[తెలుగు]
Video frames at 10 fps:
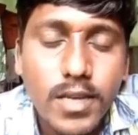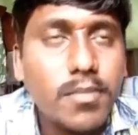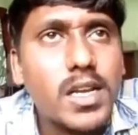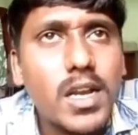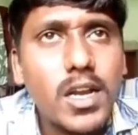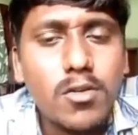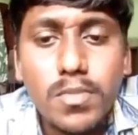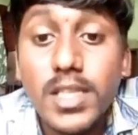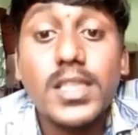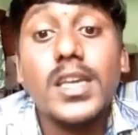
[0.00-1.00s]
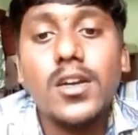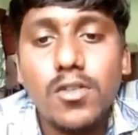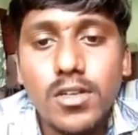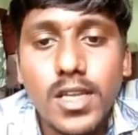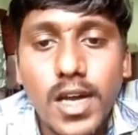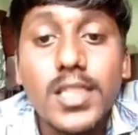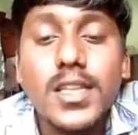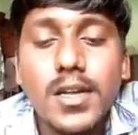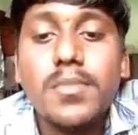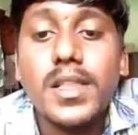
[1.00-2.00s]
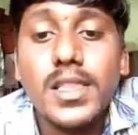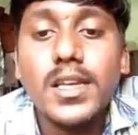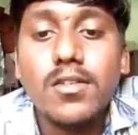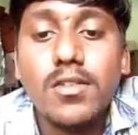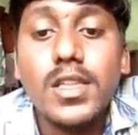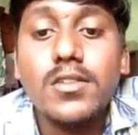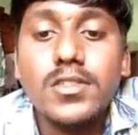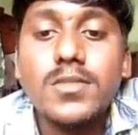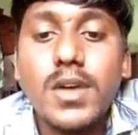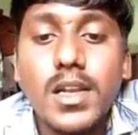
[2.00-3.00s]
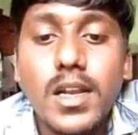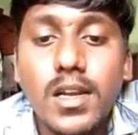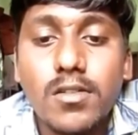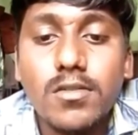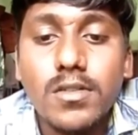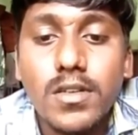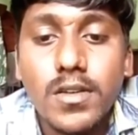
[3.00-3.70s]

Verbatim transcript: ఏం మాట్లాడావు ప్రత్యేక హోదా ఆంధ్ర ప్రత్యేక హోదా గురించి మాట్లాడినావు